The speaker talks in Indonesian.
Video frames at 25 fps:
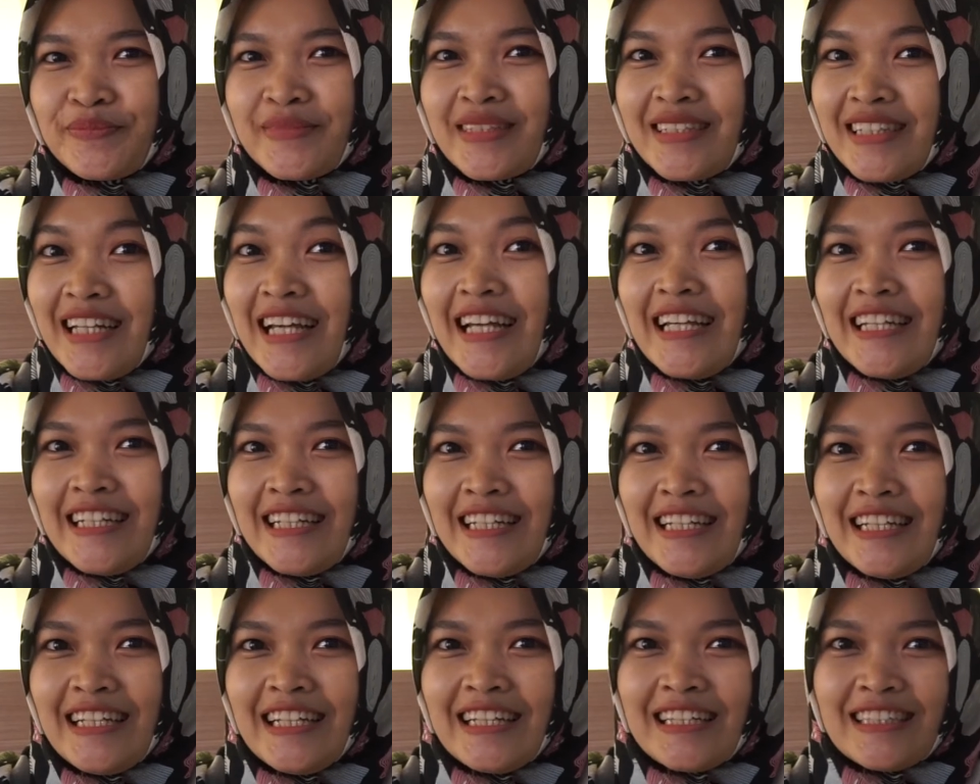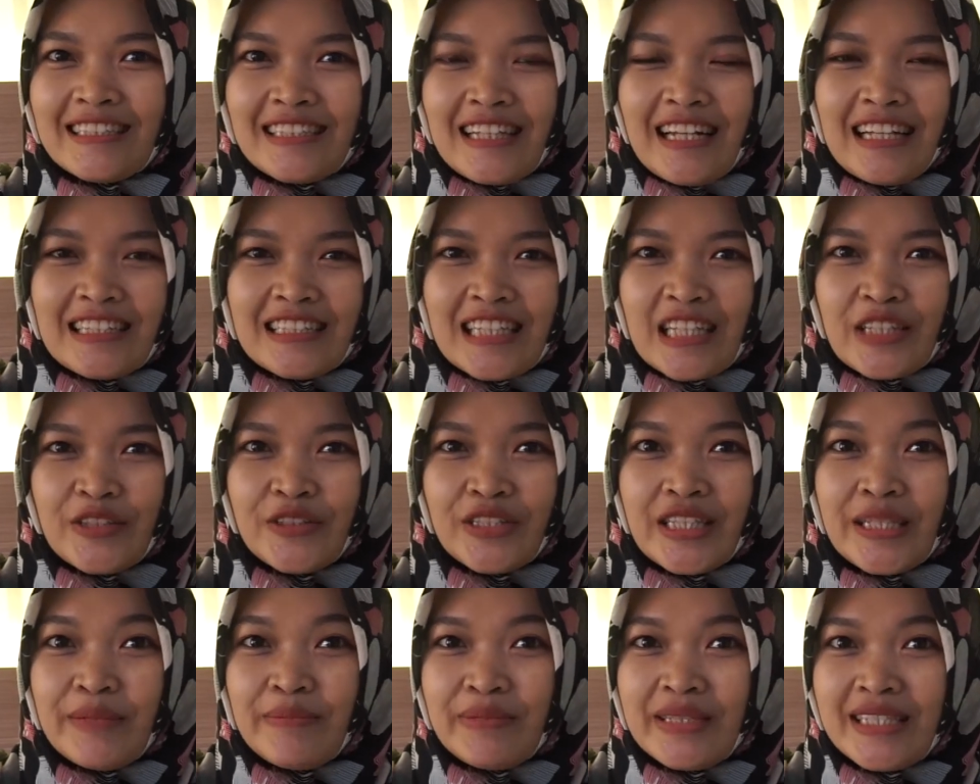Nah, ini salah satu
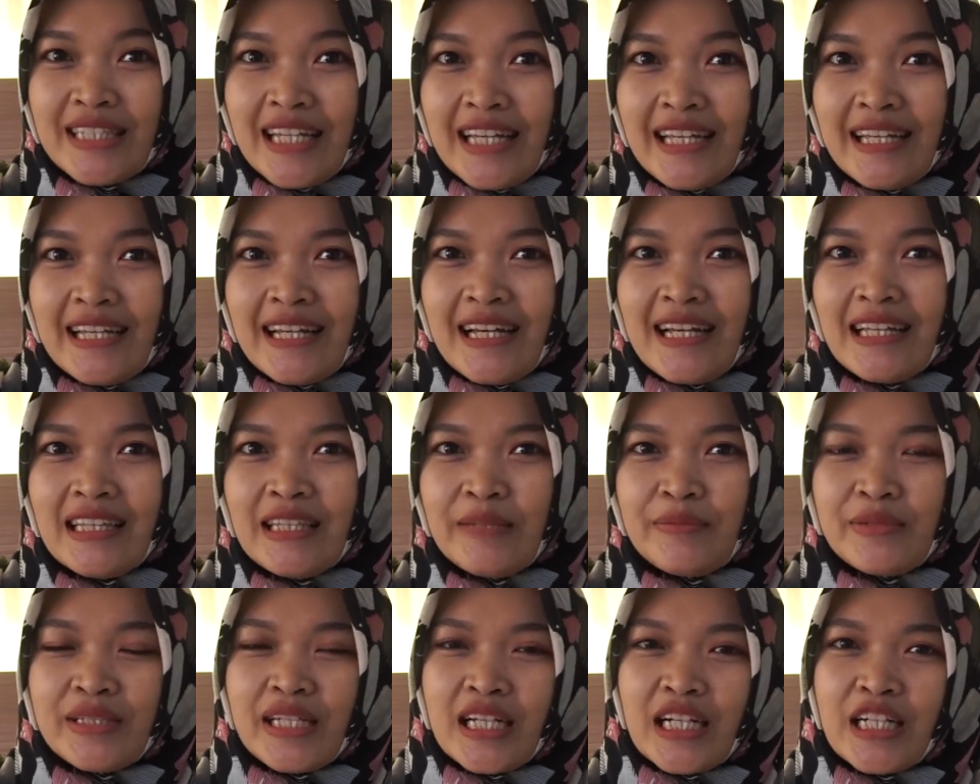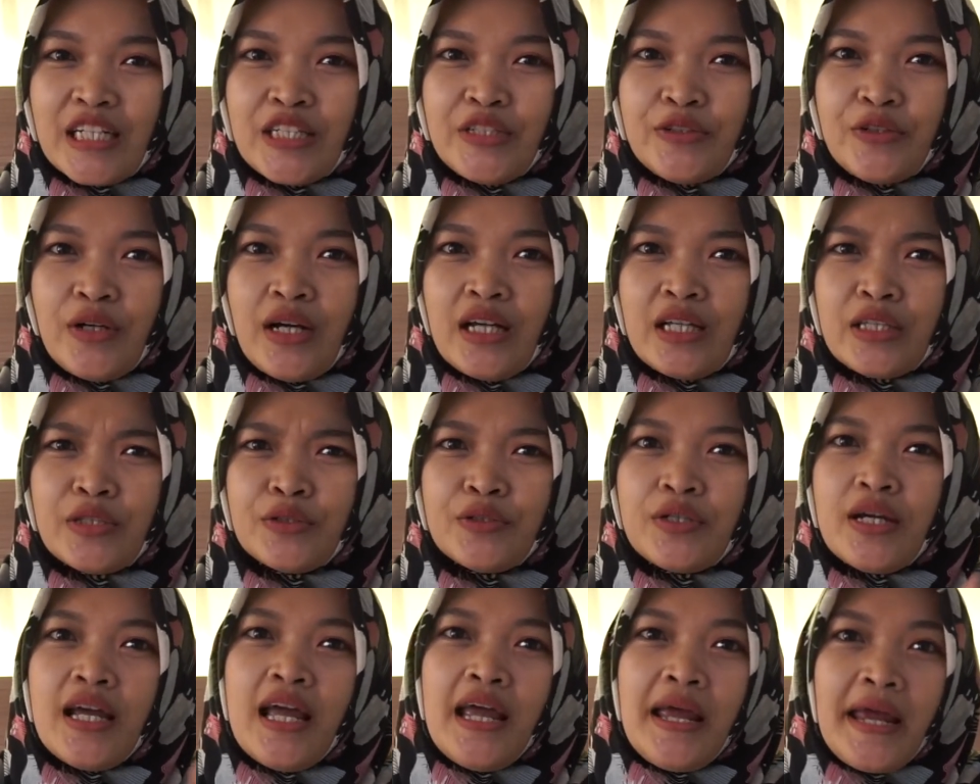tipsnya ya. Tips yang kedua itu
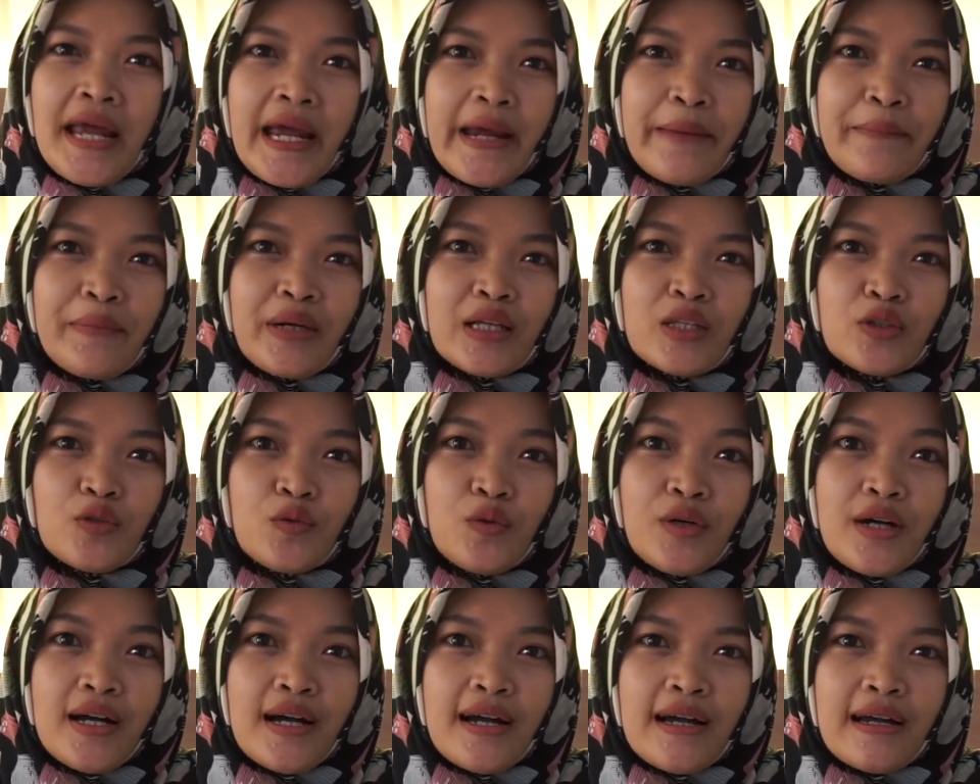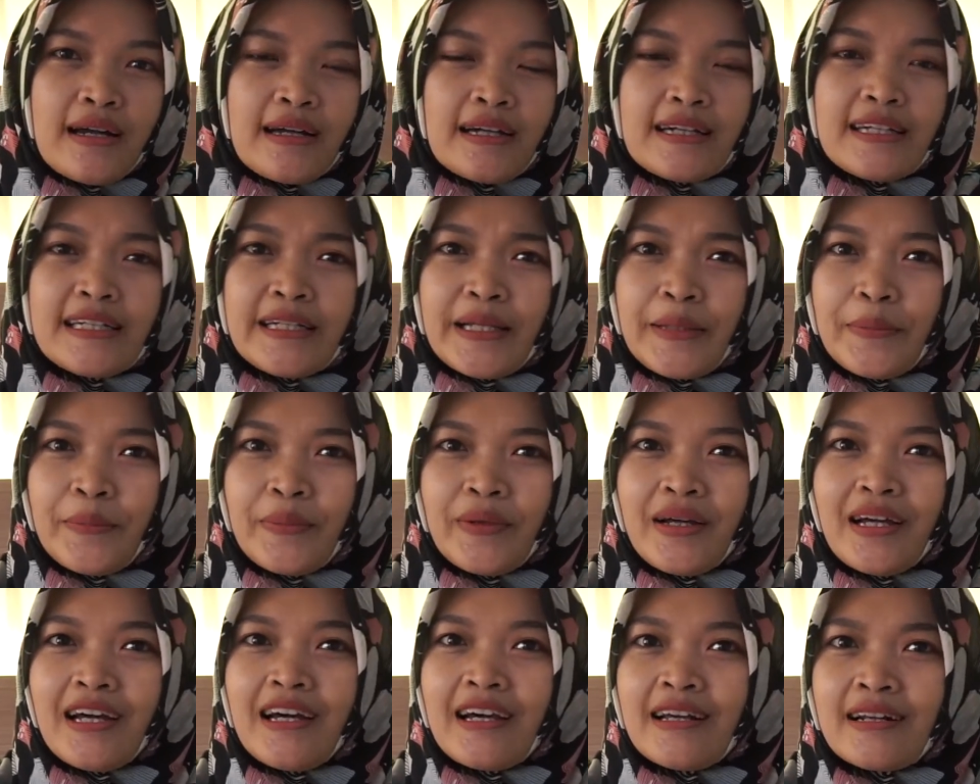hemat uang.
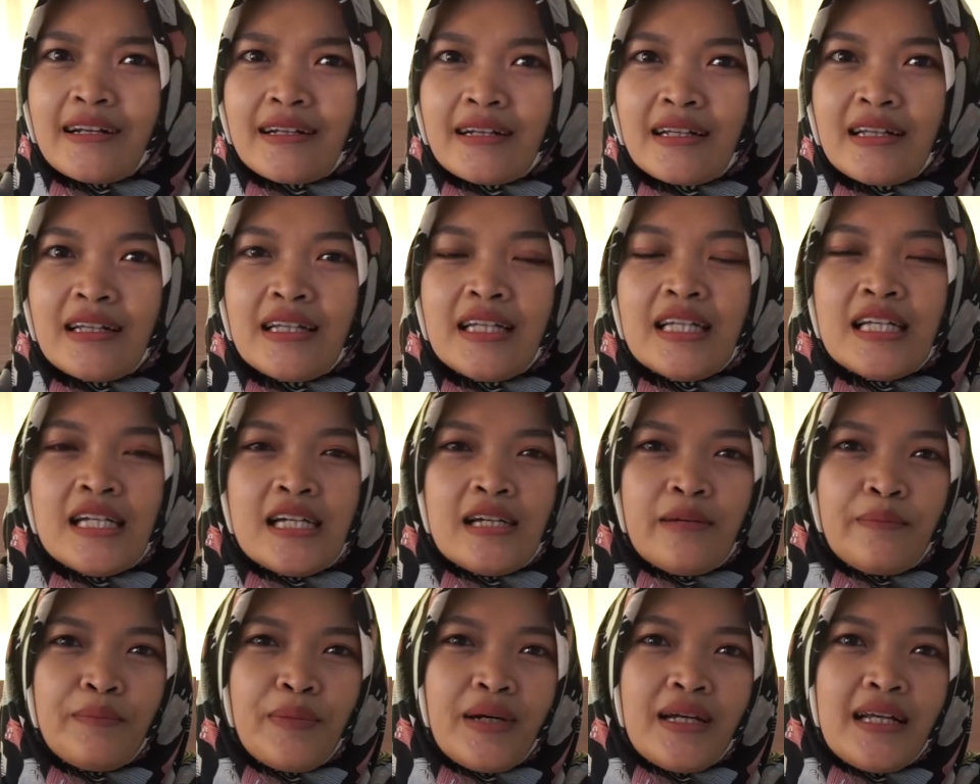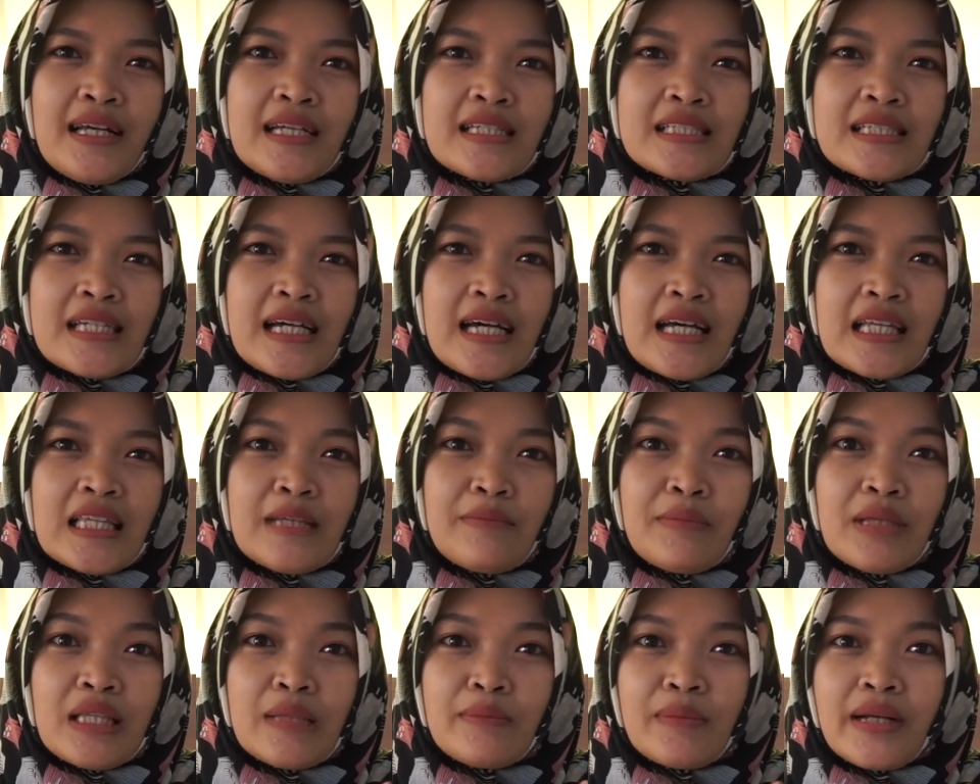Kenapa? Karena pada saat
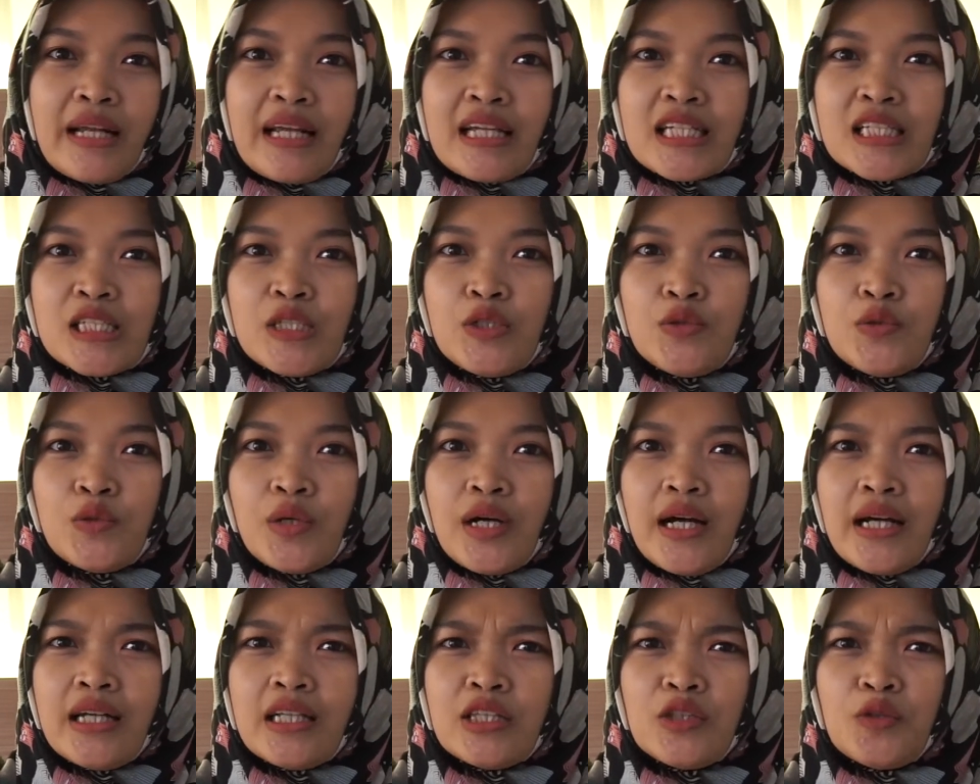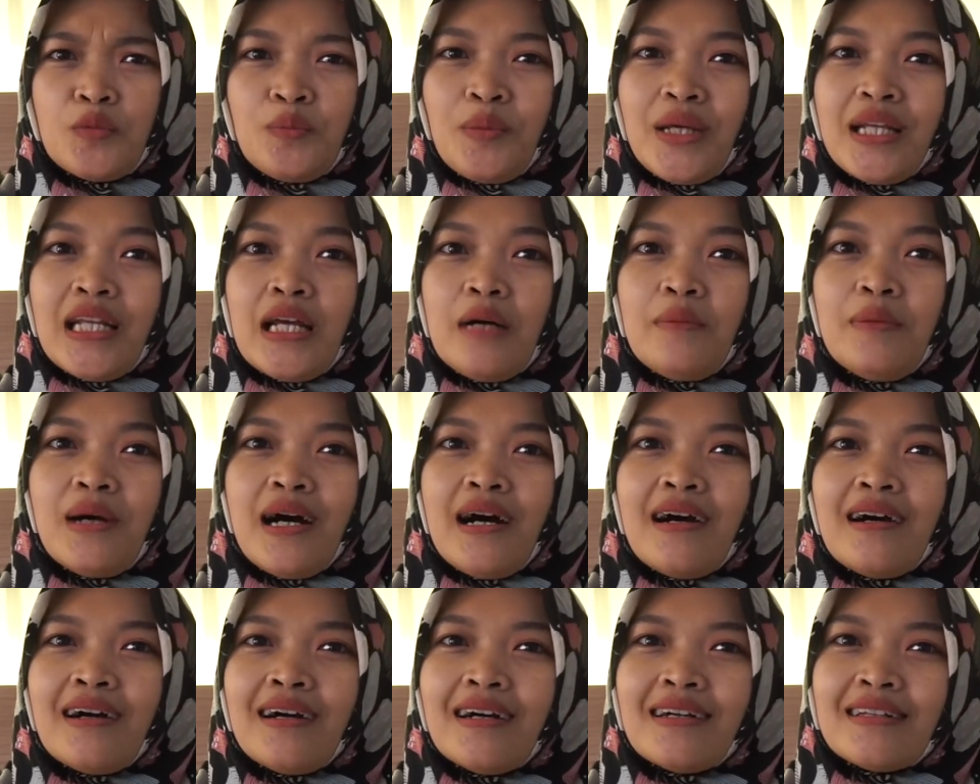teman-teman S2 itu beda
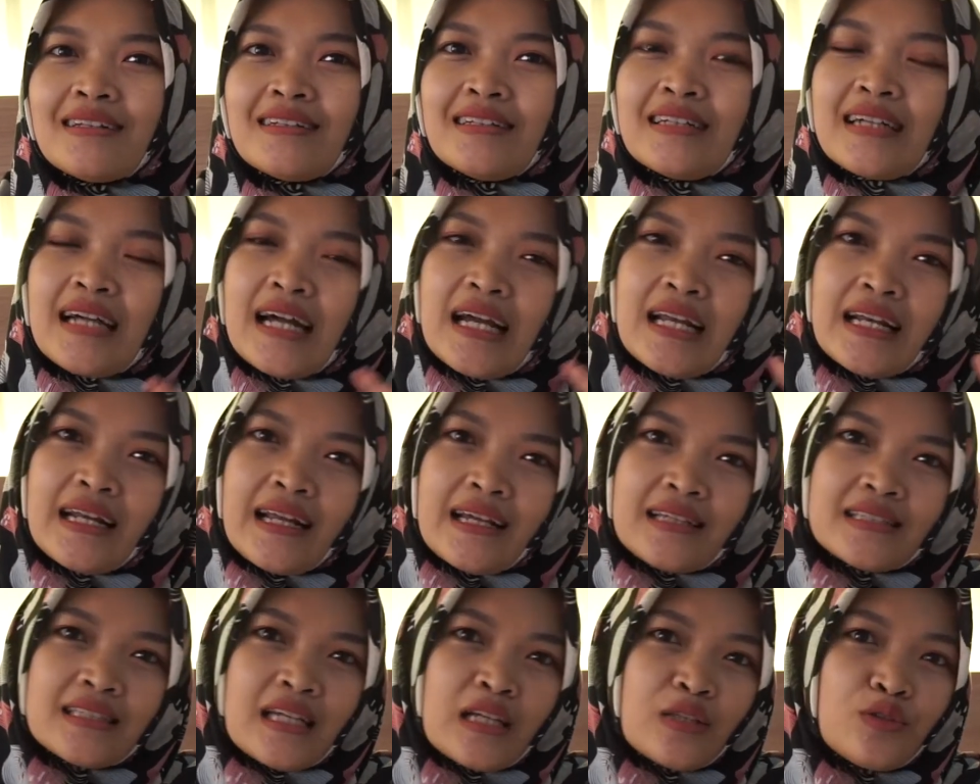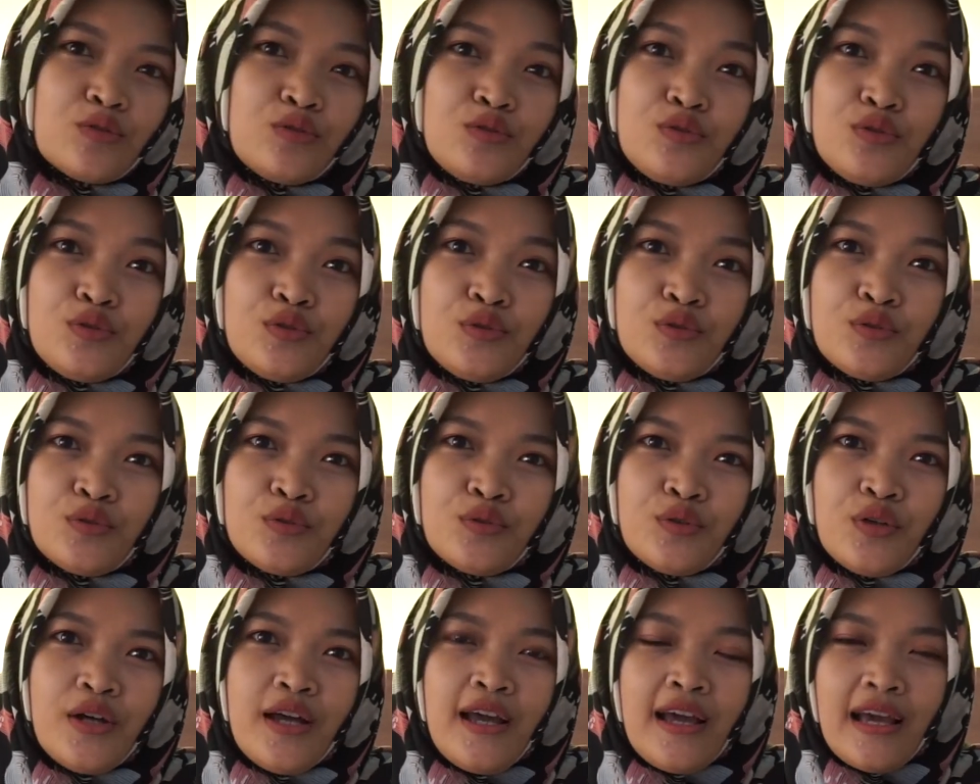banget dengan S1
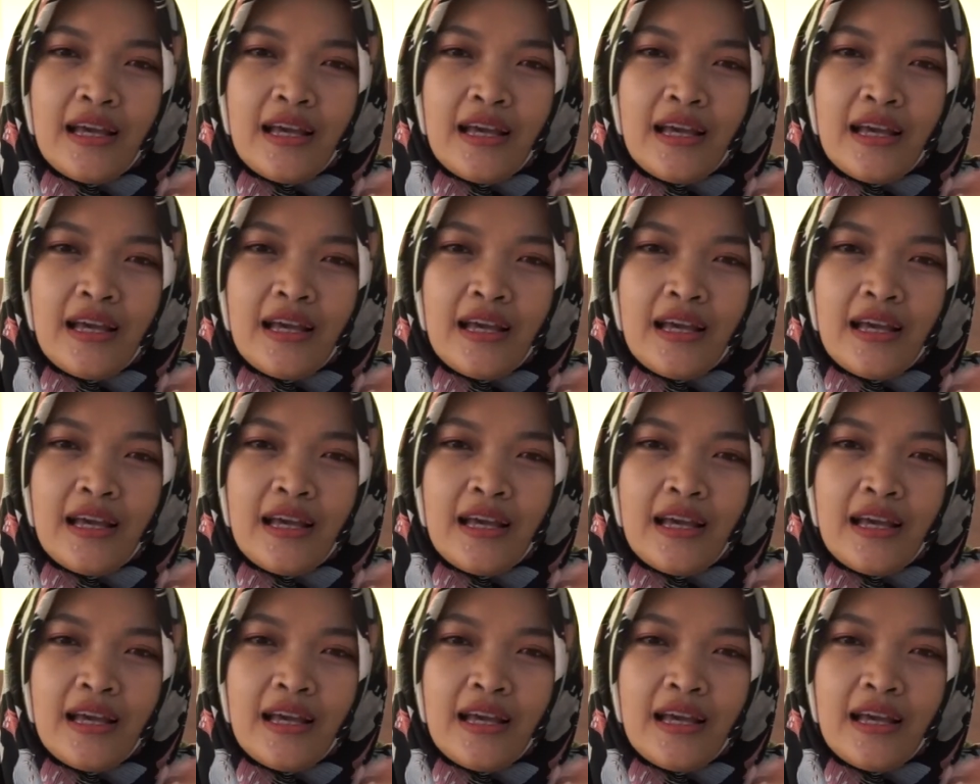dulu.